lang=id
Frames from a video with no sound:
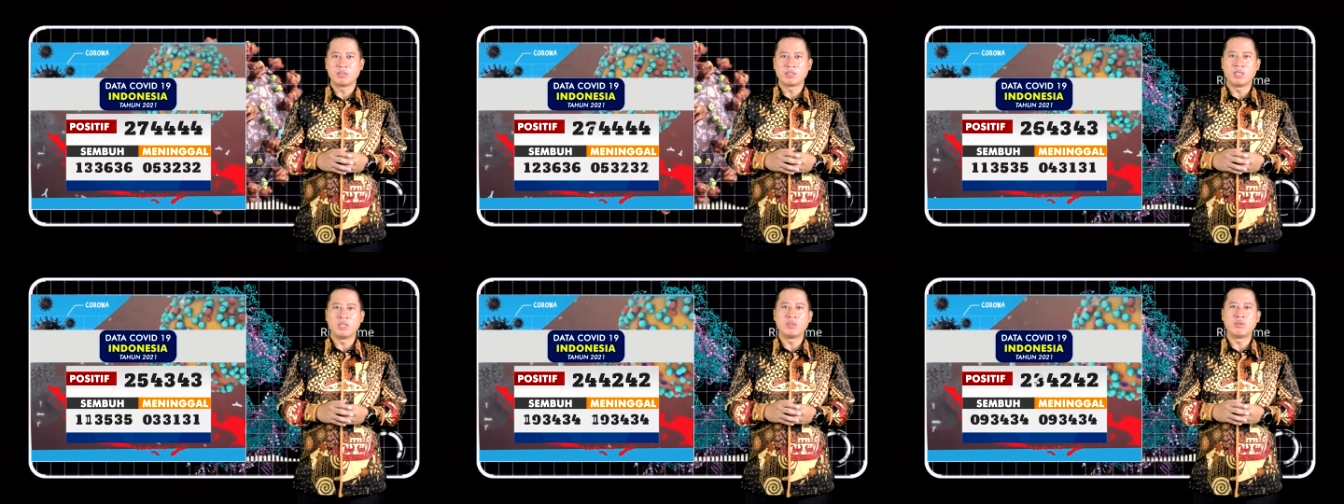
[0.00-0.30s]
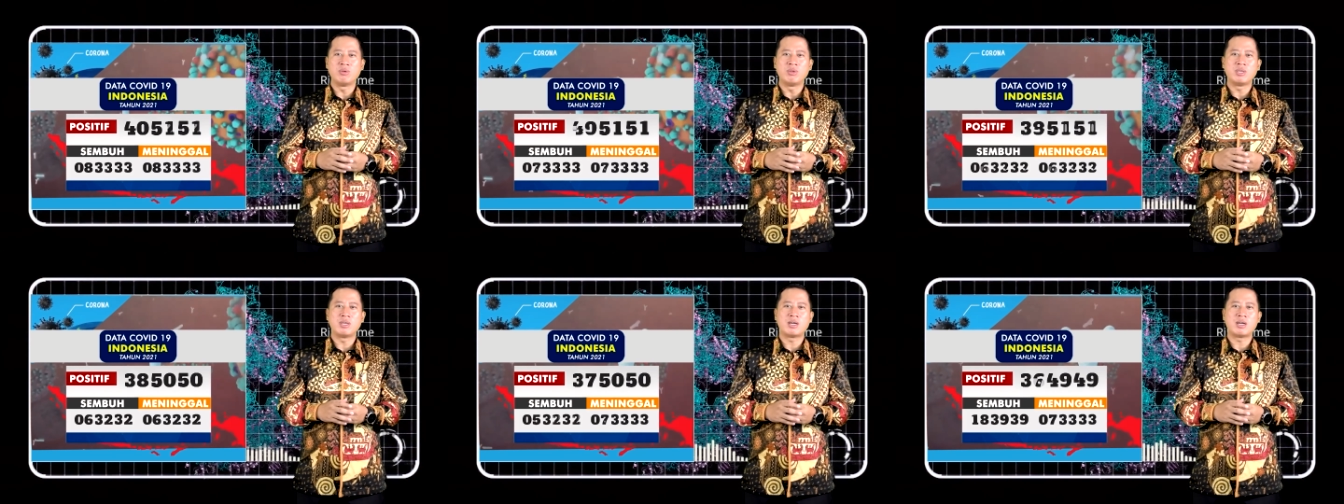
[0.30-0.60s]

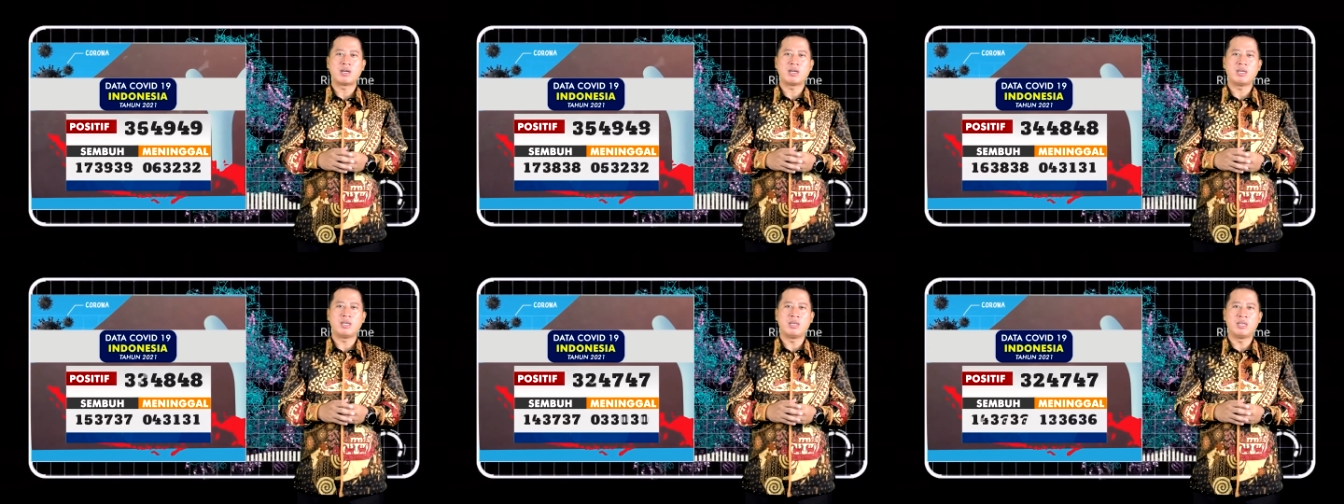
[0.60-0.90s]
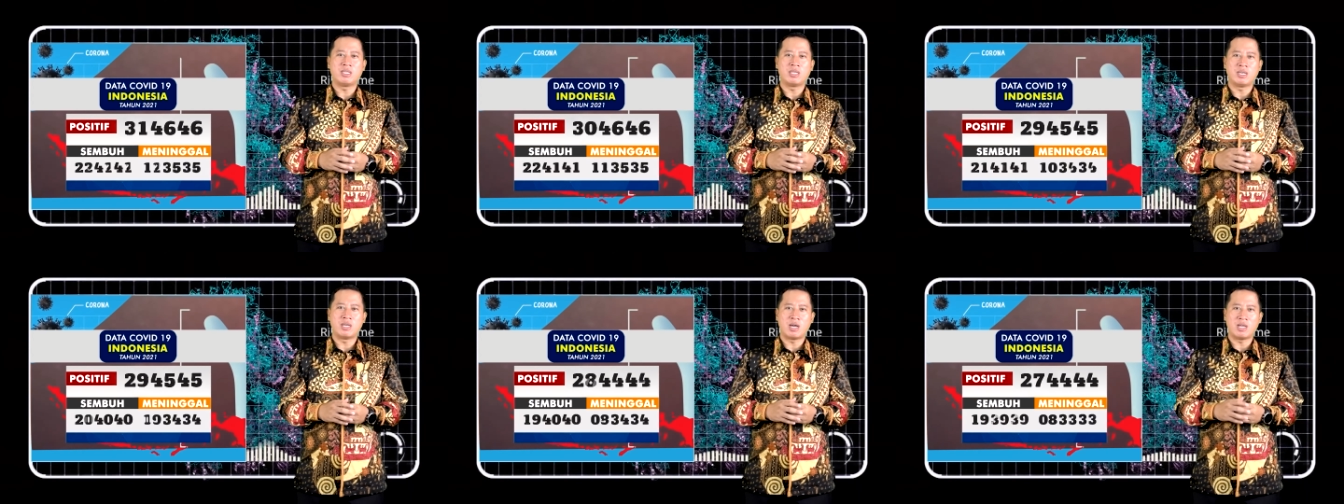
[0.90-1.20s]
Tentunya
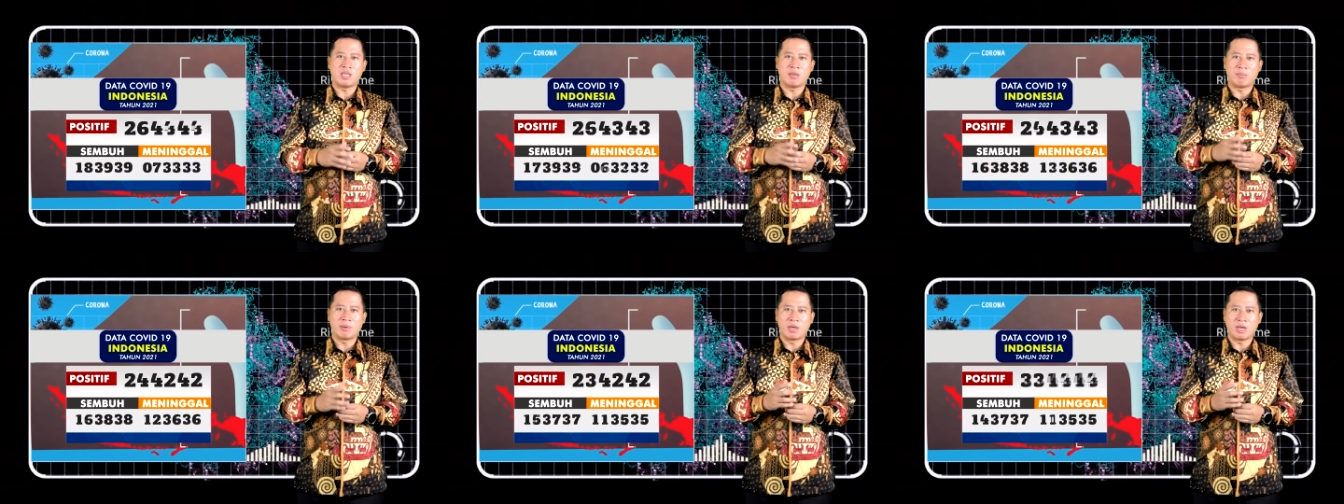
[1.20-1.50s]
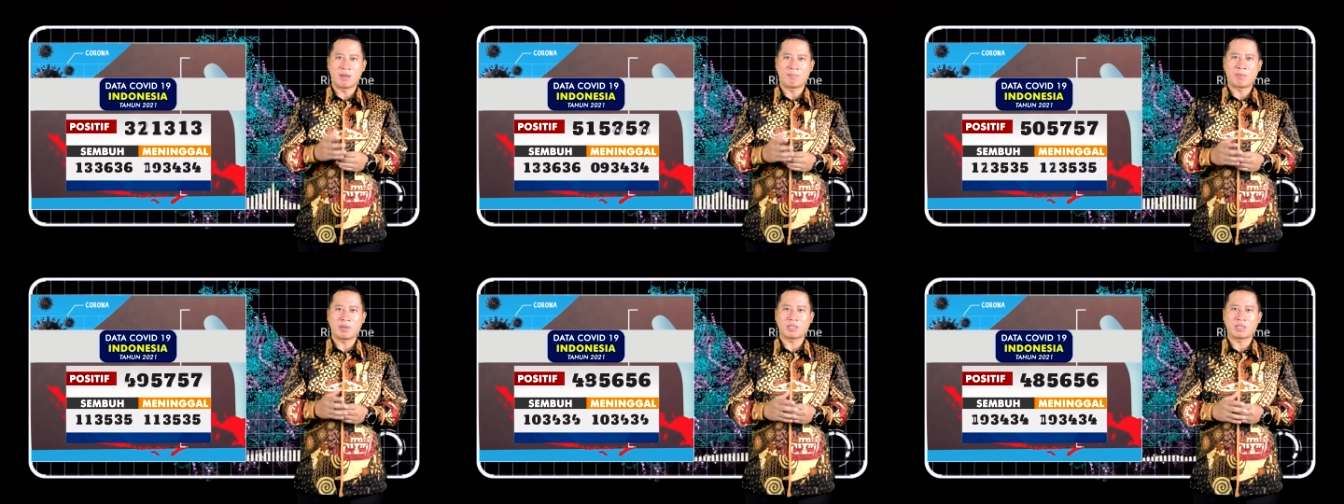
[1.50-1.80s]
ini tidak hanya
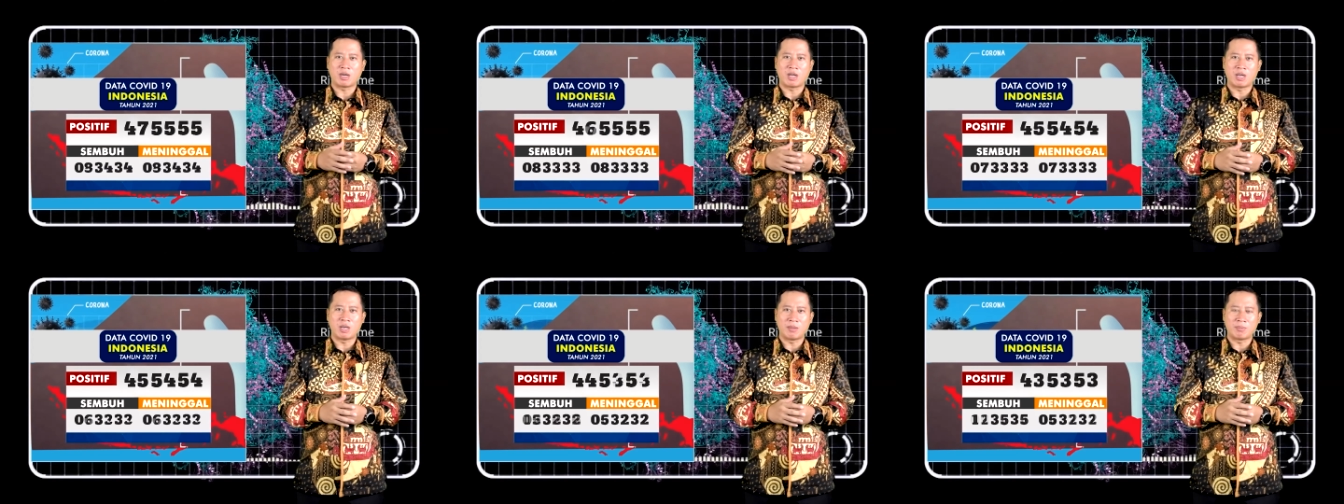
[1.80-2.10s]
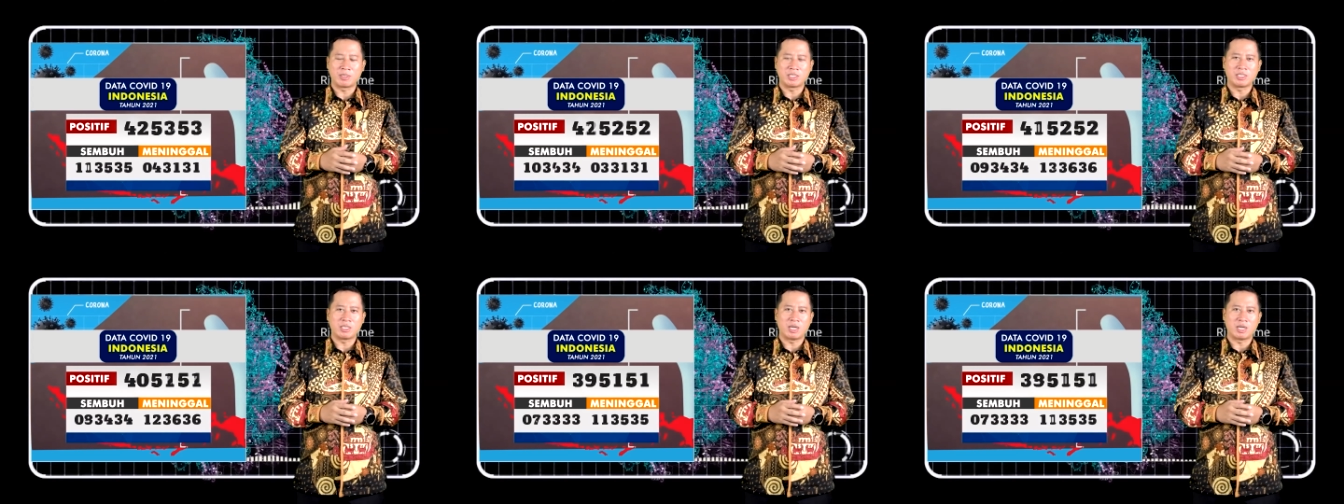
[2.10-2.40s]
berdampak
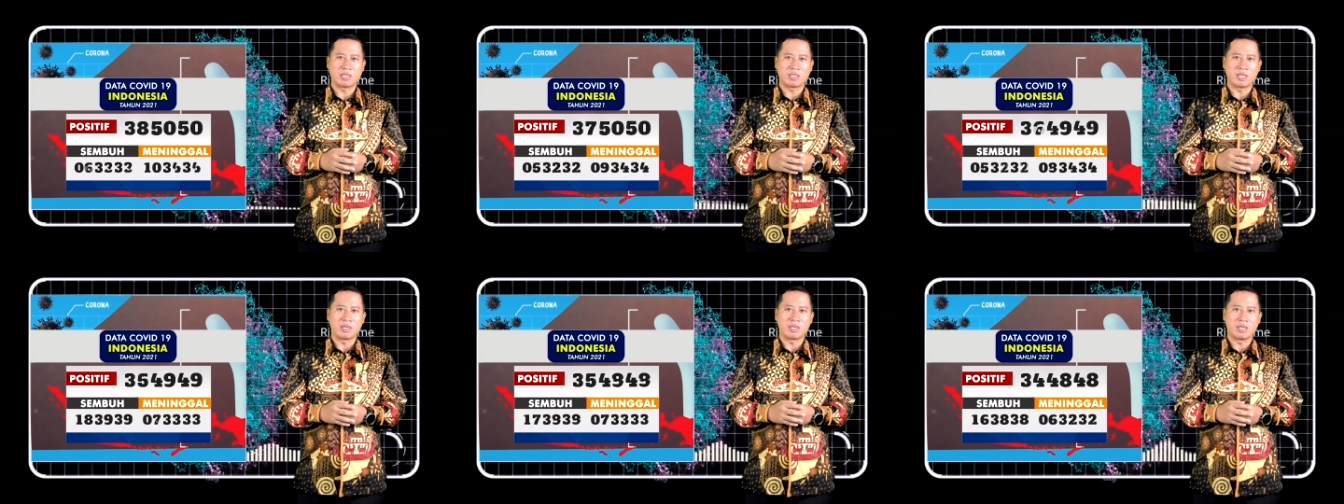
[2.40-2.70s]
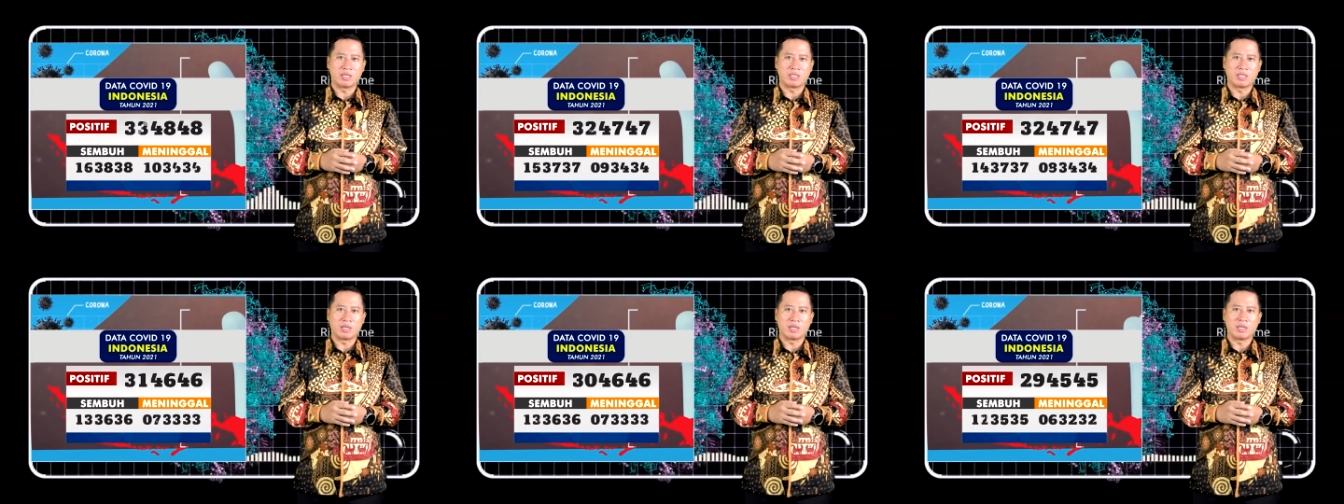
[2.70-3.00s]
terhadap kesehatan
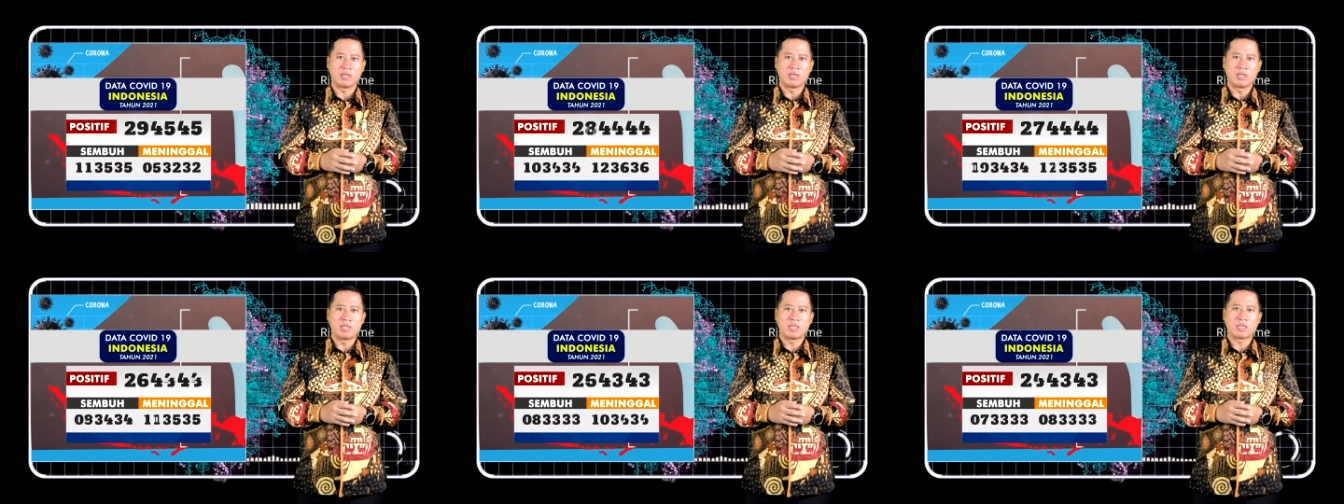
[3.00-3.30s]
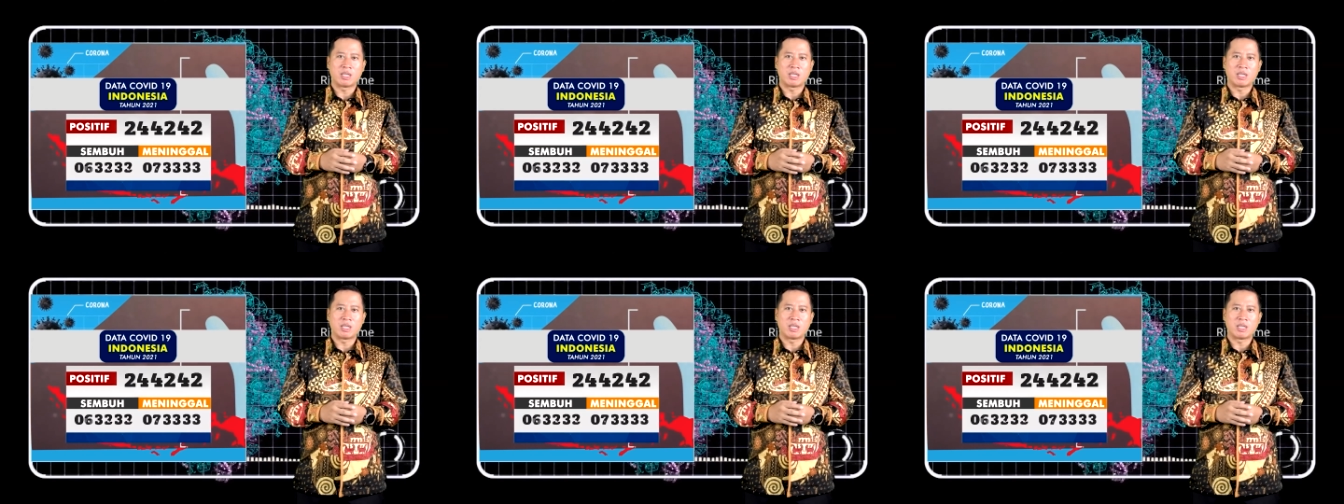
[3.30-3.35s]
kita,